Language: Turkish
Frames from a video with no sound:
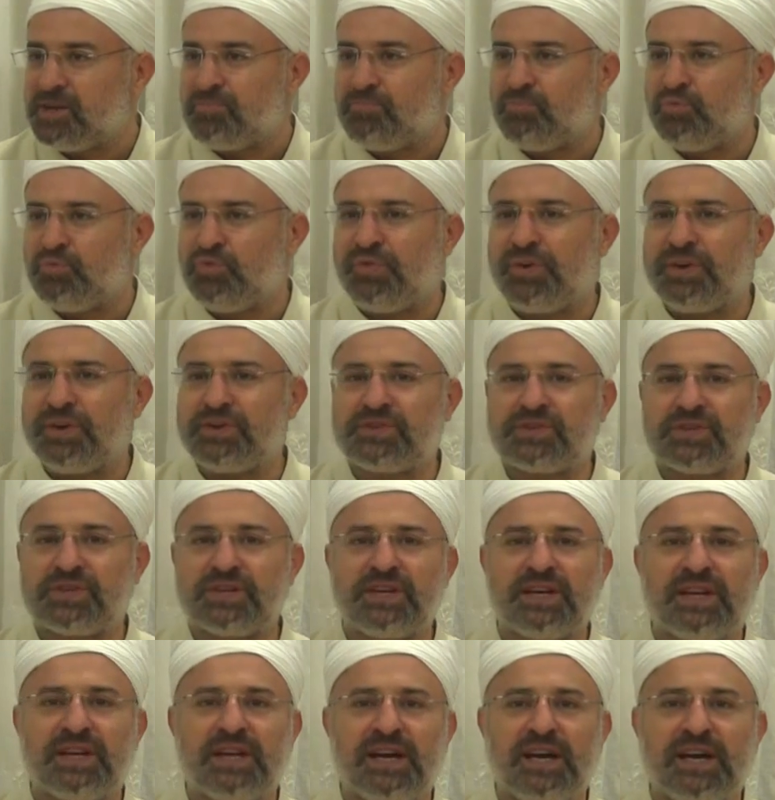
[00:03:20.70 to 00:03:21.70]

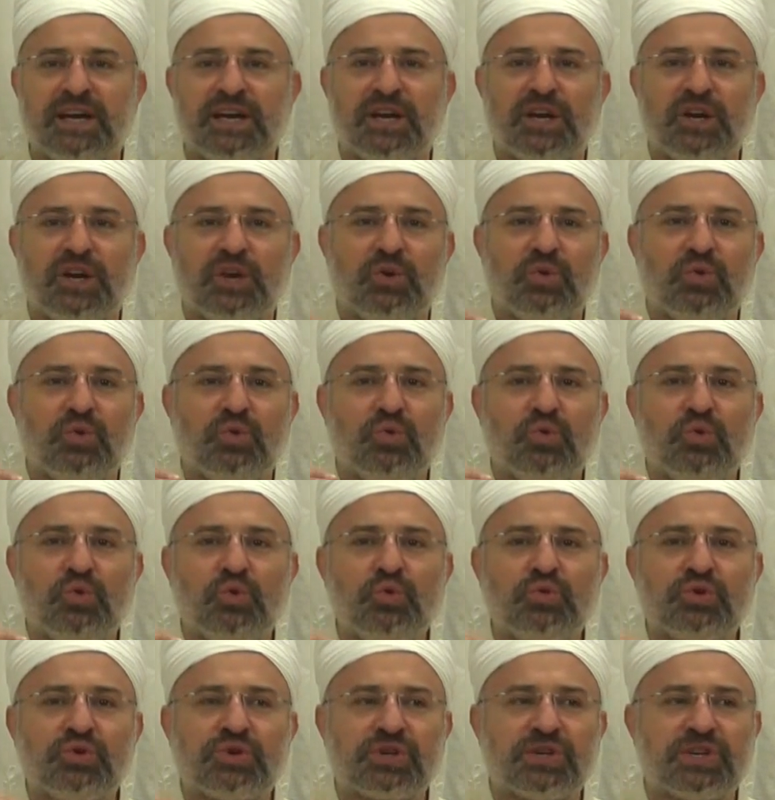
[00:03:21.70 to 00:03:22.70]
Müfessirler
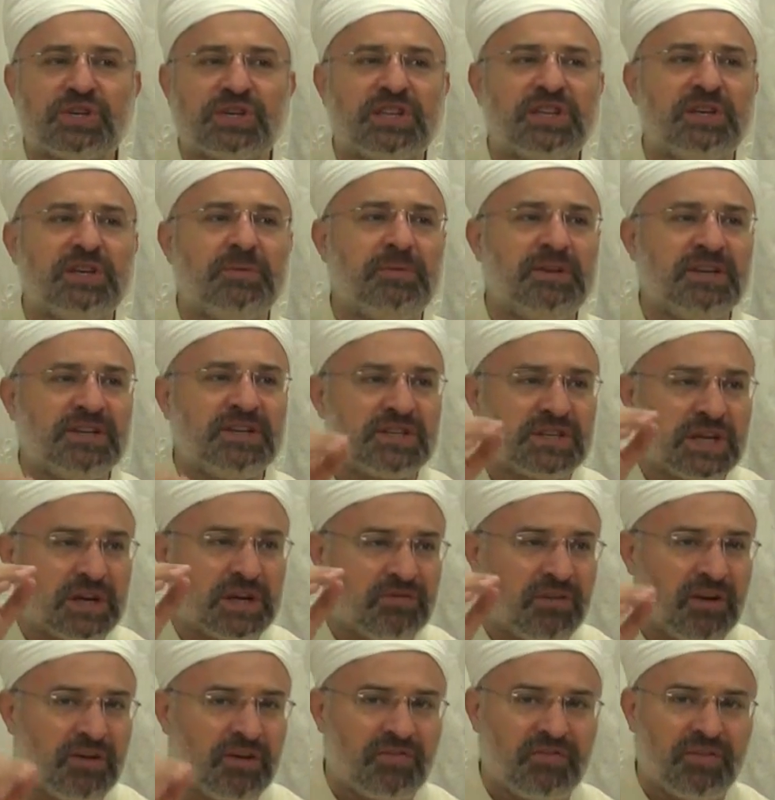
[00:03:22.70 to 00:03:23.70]
üç şıklı bir
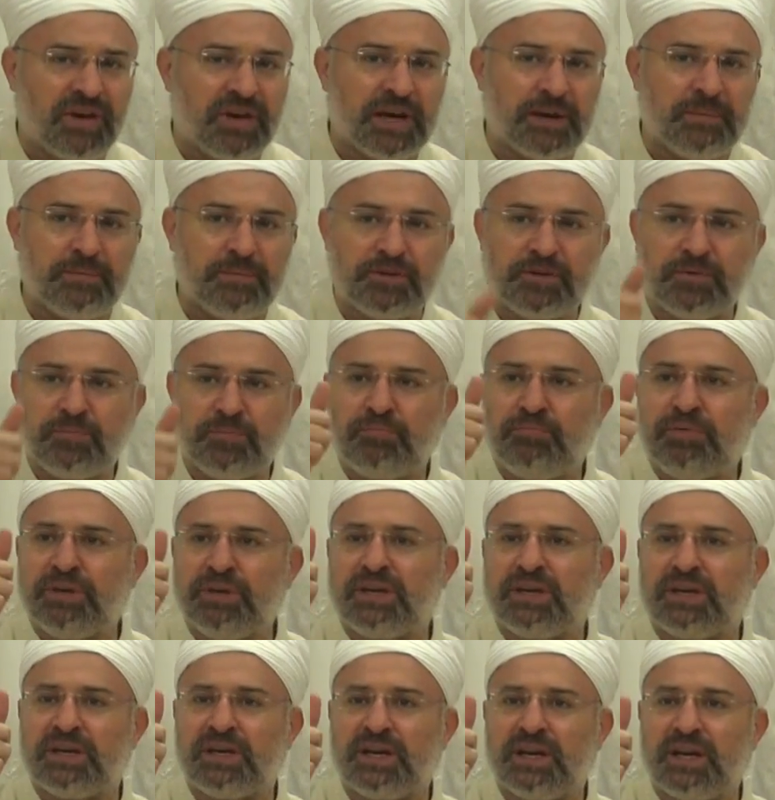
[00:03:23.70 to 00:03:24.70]
cevap vermiş.
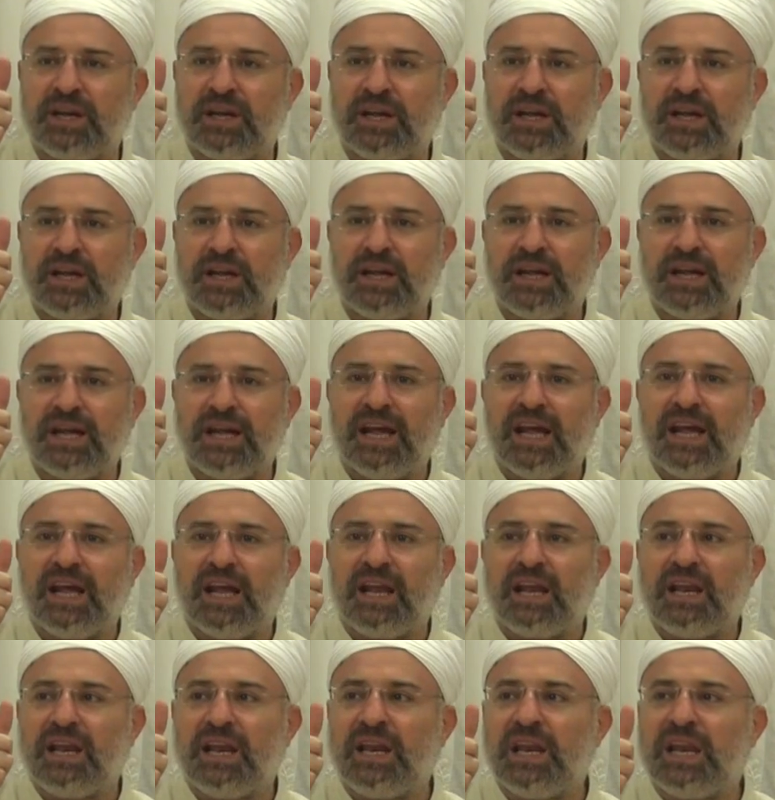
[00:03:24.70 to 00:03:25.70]
Bir,
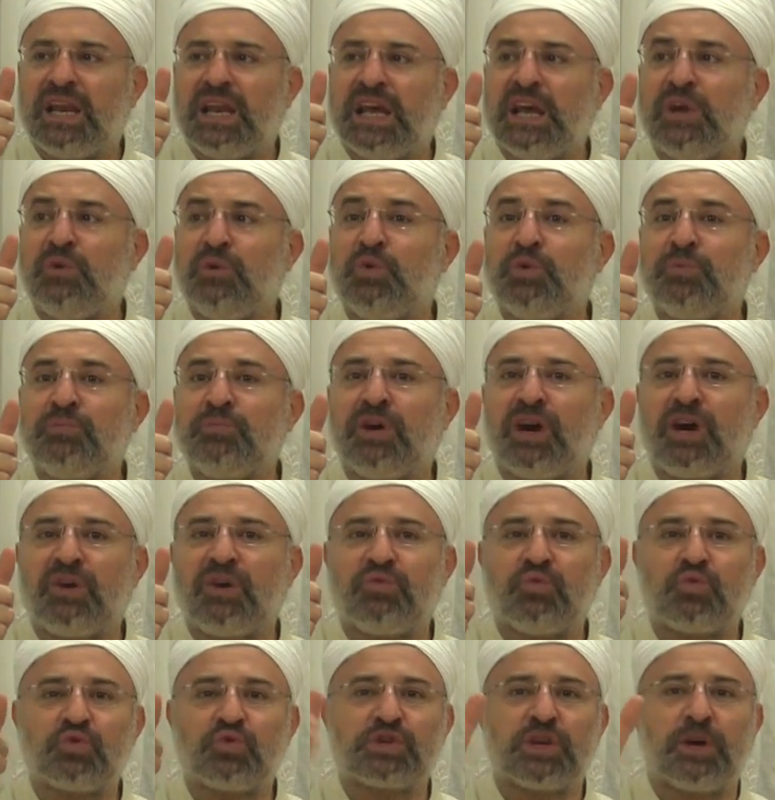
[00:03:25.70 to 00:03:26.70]
levh-i
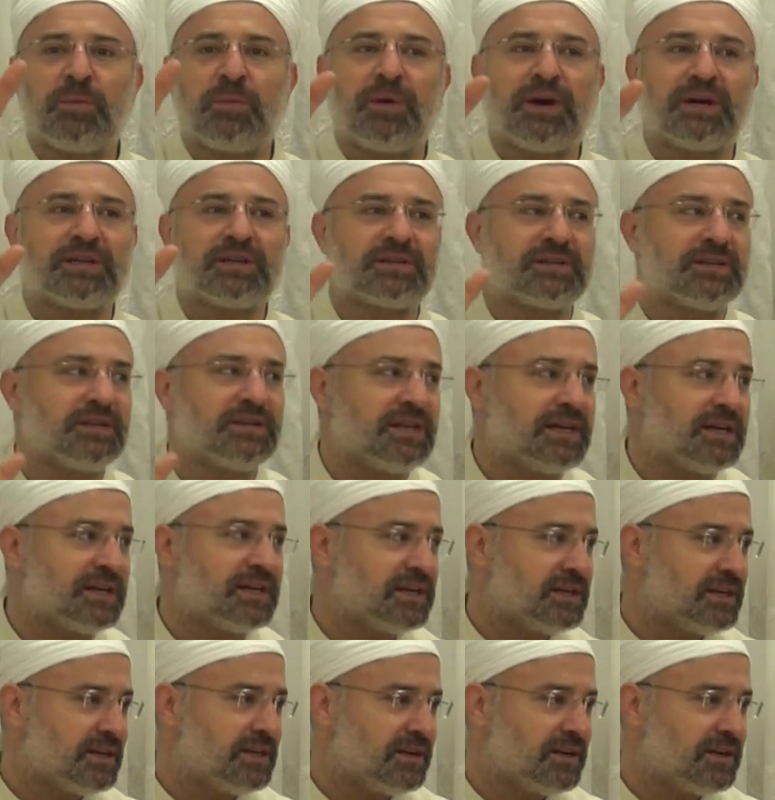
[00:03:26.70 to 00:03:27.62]
mahfuza baktılar.